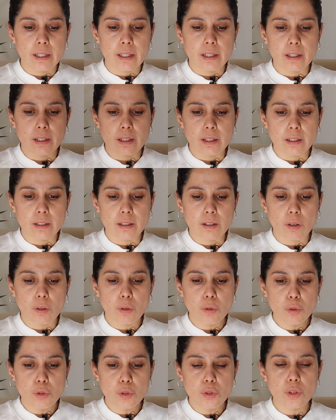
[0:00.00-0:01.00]

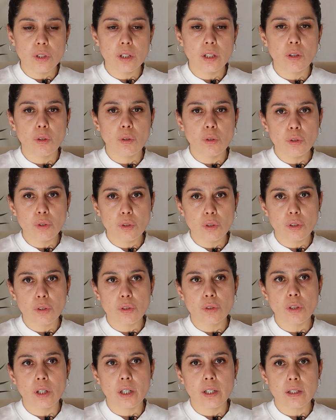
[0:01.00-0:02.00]
13 ee, ile
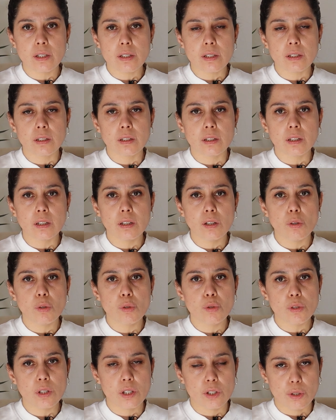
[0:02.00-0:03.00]
14'ü arasında
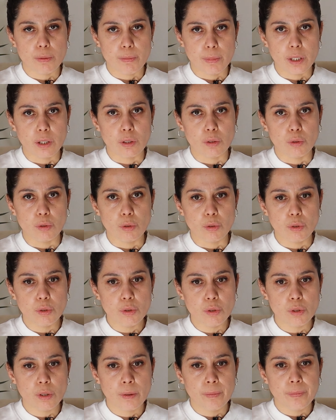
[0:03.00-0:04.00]
ön seçime
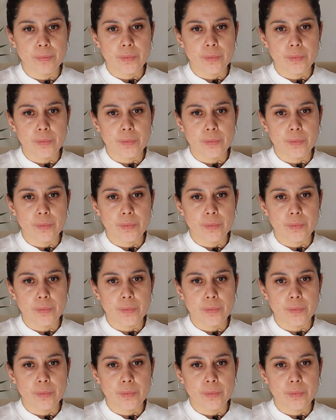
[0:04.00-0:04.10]
gidiyoruz.